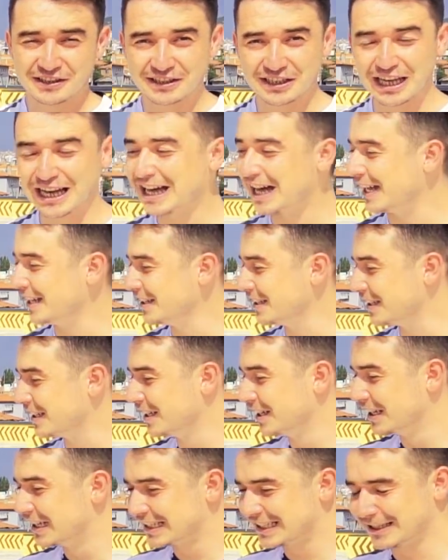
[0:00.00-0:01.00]
Ya hani
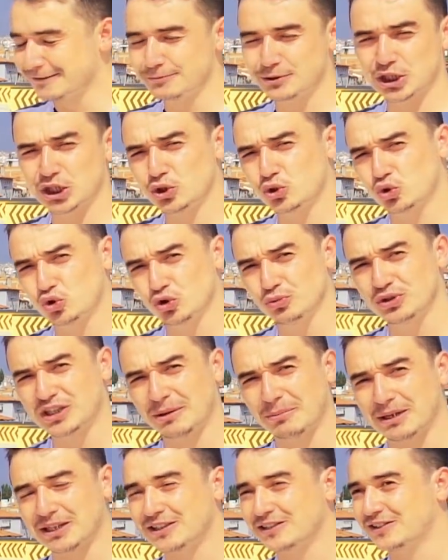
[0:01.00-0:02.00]
kimseyi
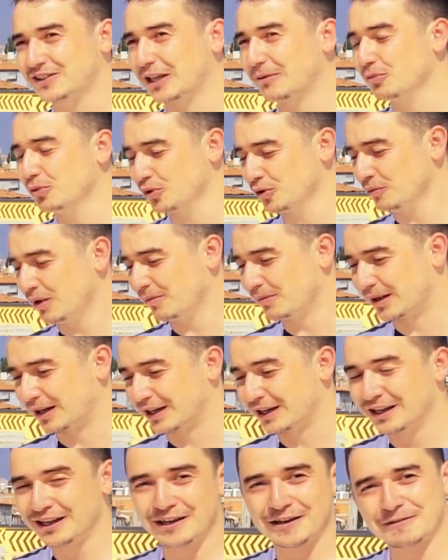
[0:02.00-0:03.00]
küçümsemek istemiyorum
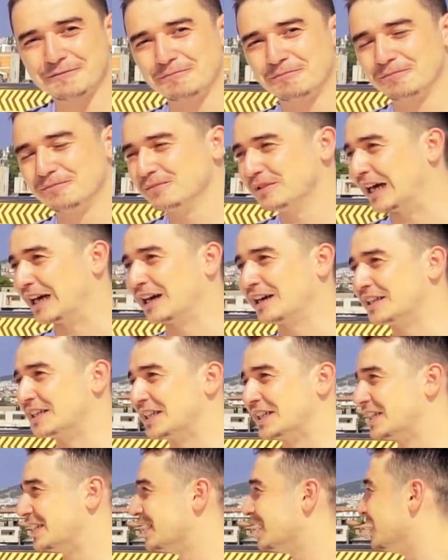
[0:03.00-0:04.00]
ama
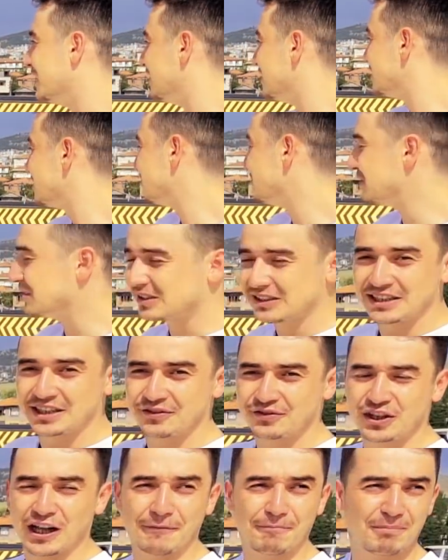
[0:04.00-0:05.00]
ya şimdi
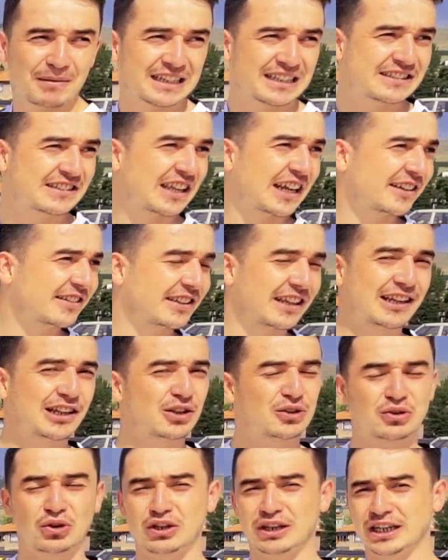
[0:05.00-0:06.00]
drift yapmayı
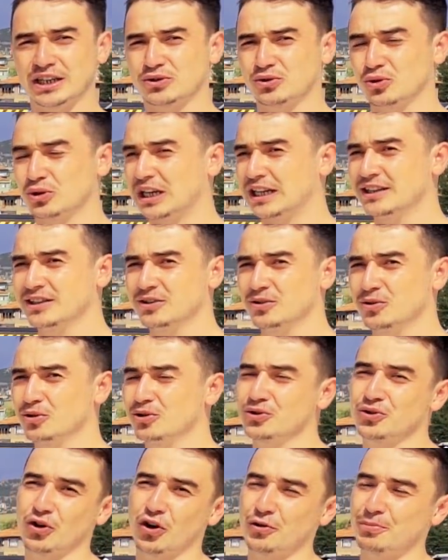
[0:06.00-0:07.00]
serserilik olarak gören de
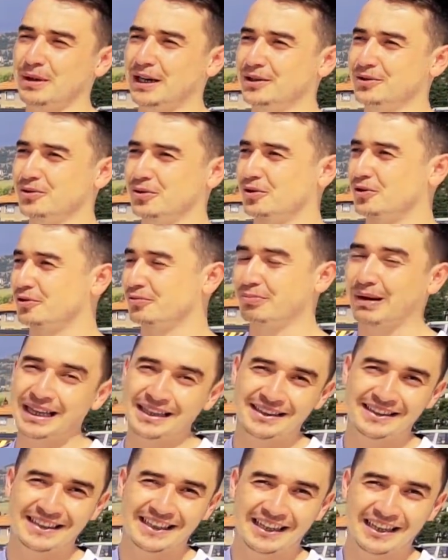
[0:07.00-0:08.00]
olur, görmeyen de olur.
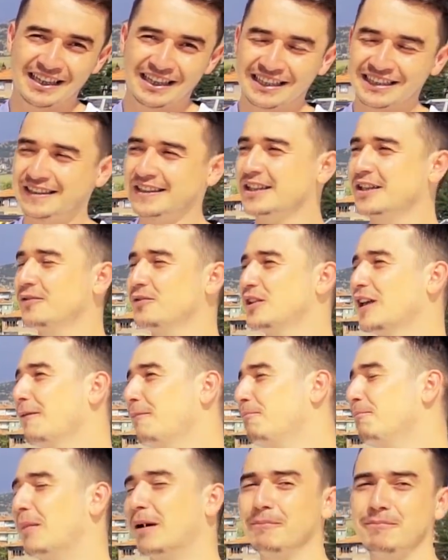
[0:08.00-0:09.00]
Ben drift
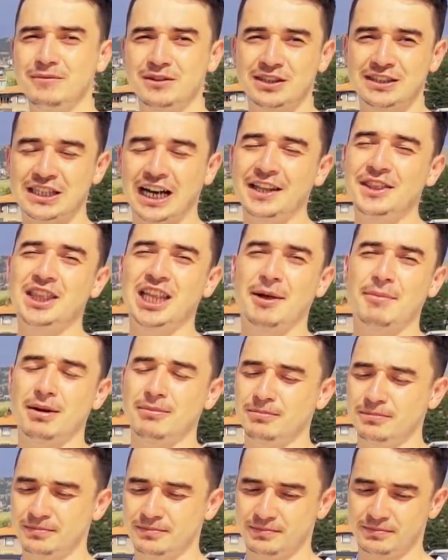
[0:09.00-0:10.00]
yapmam,
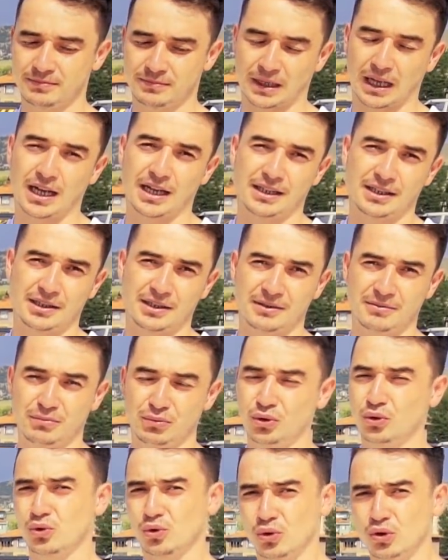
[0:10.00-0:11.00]
yanlamam. Daha hani
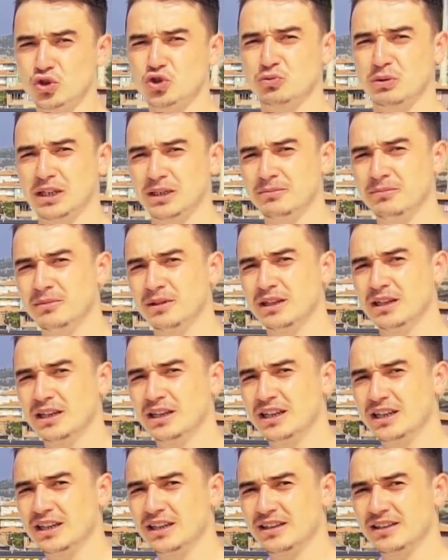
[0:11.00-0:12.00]
büyük konuşmayayım.
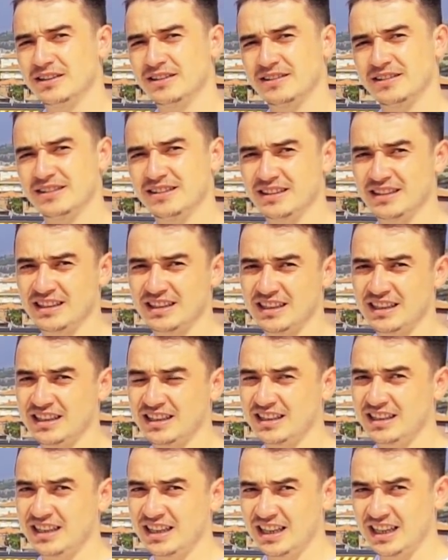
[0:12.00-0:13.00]
Tamamen zevk işi ama
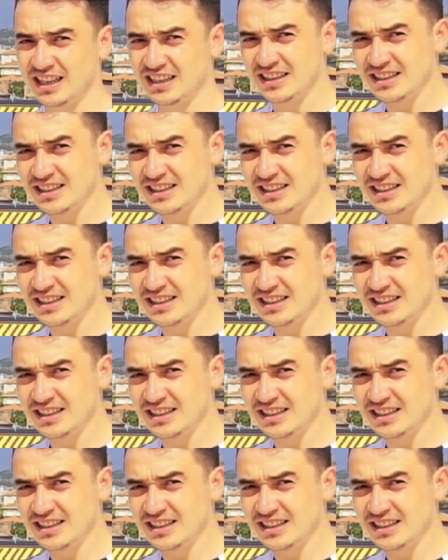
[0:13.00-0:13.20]
yani.